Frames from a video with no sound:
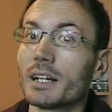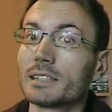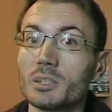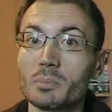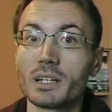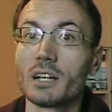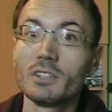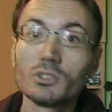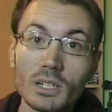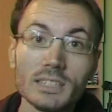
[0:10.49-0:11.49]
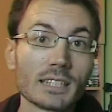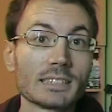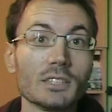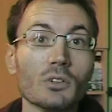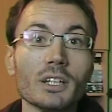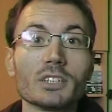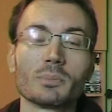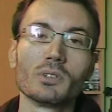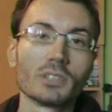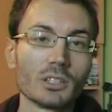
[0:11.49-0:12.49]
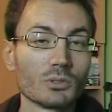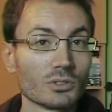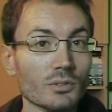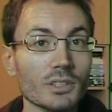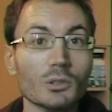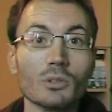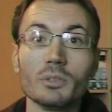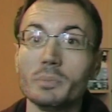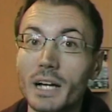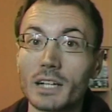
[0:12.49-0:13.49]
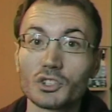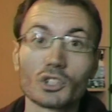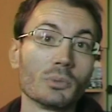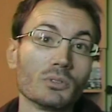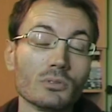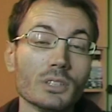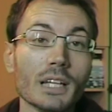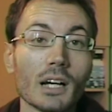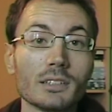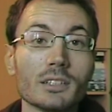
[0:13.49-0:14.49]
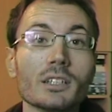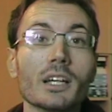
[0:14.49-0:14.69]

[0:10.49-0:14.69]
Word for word: grazie per la visualizzazione, spero che questo video vi piaccia come tutti gli altri,